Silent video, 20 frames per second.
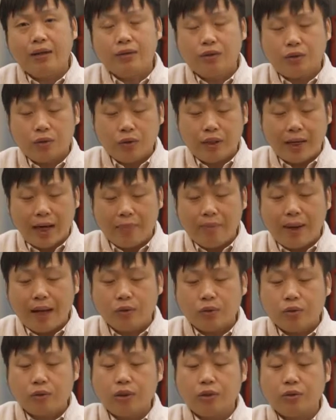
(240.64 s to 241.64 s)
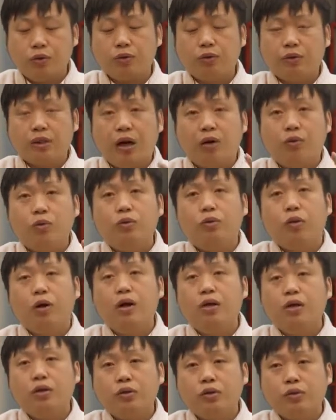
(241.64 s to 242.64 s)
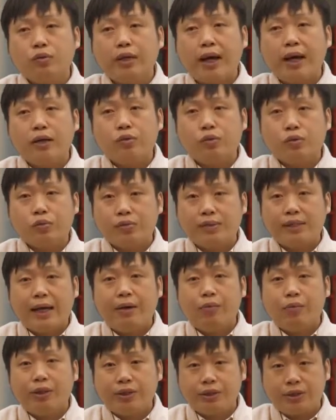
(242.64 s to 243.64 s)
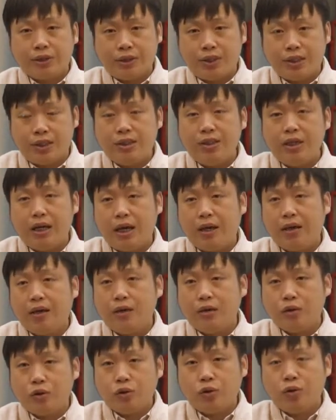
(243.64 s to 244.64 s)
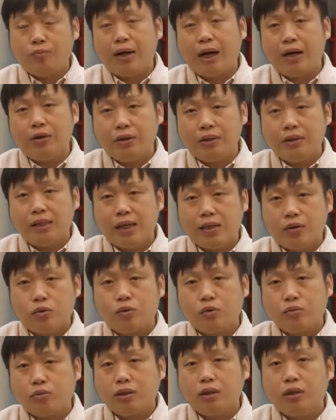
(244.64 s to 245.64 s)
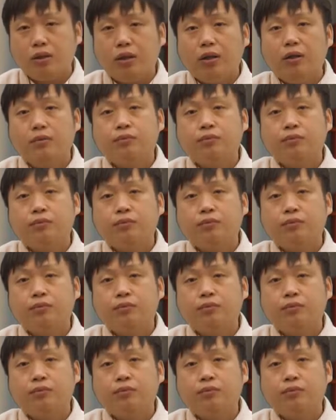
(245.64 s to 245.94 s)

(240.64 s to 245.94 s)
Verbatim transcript: 就有两百多个，就超过宋太祖在位十七年选拔人才的总和。